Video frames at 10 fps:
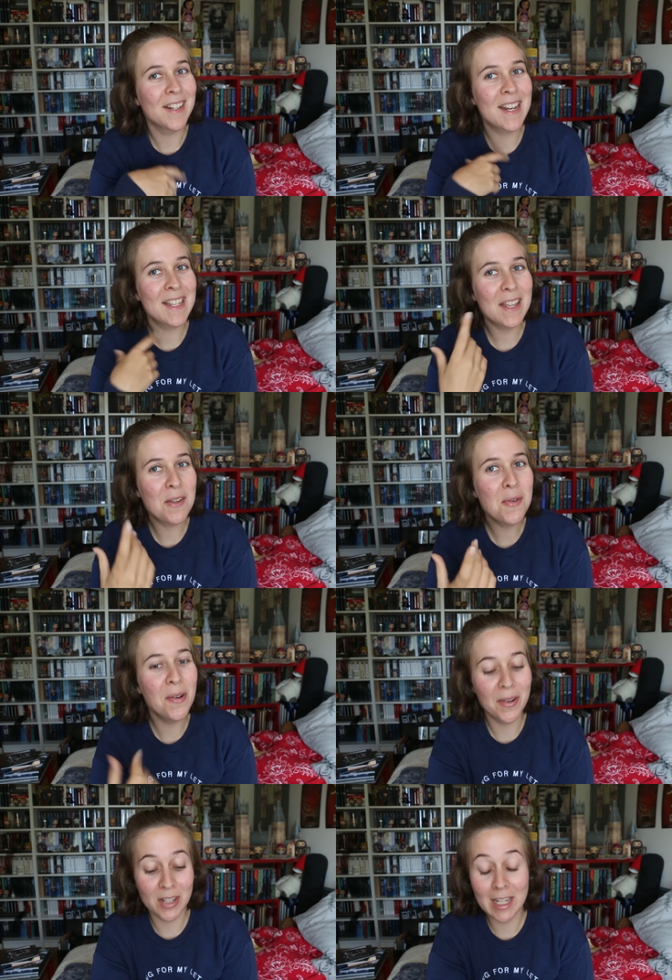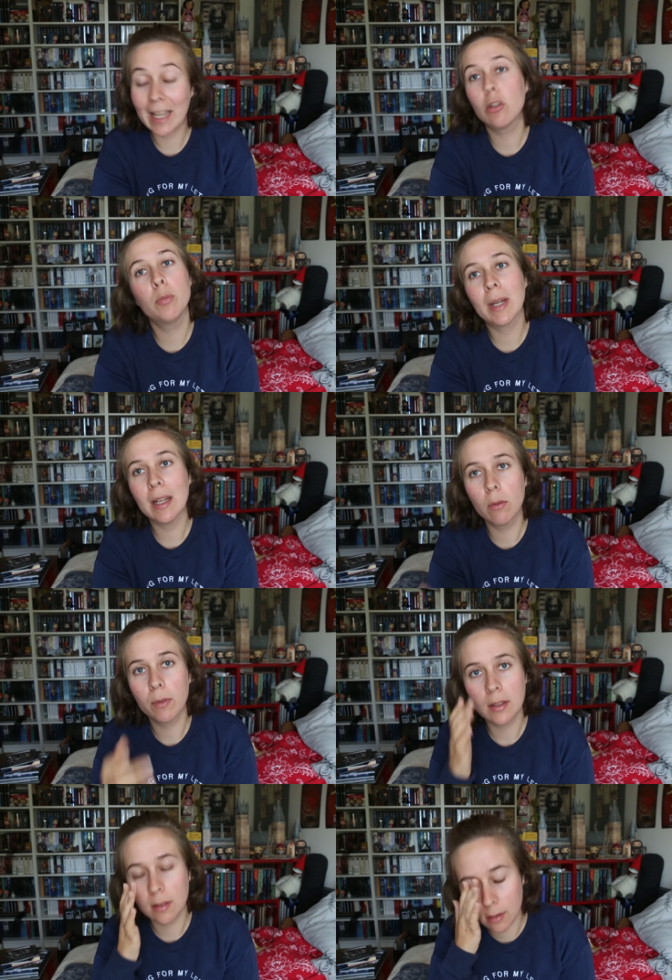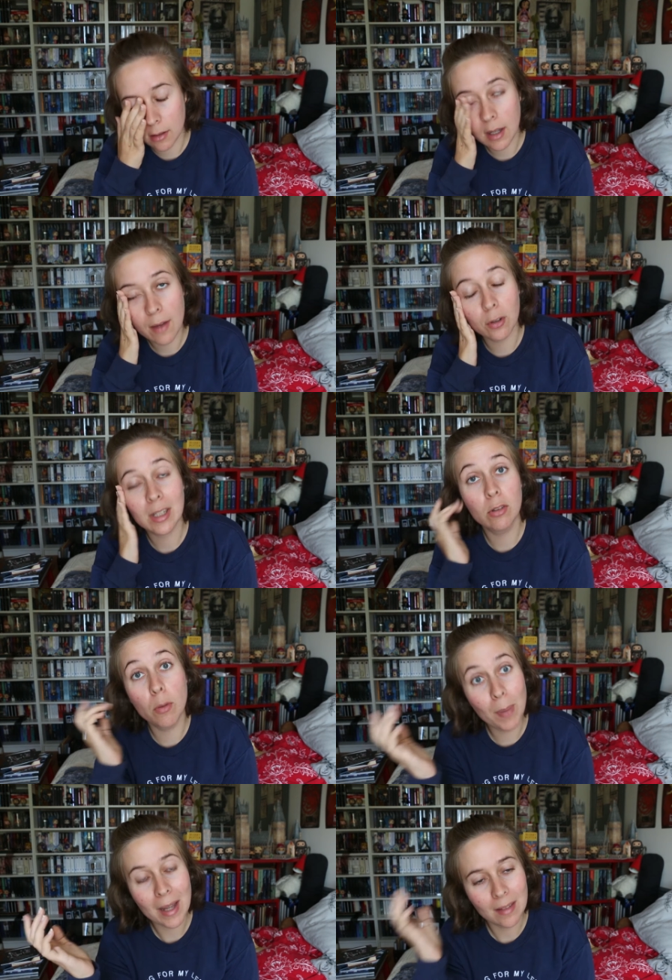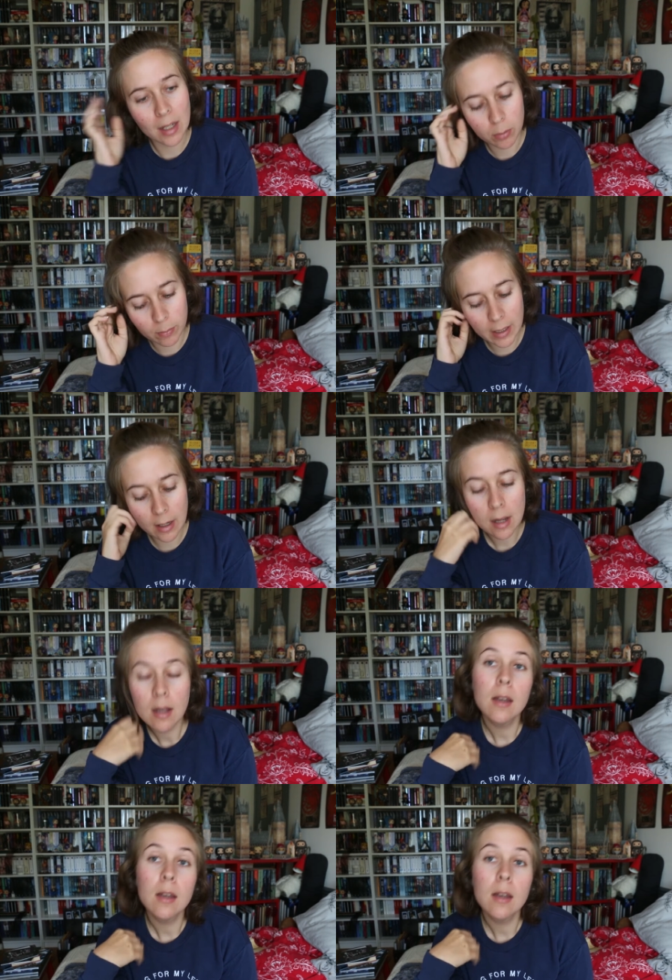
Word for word: je les ai eus, euh, je les récupérés en fait euh, avant qu'ils ne partent à la poubelle.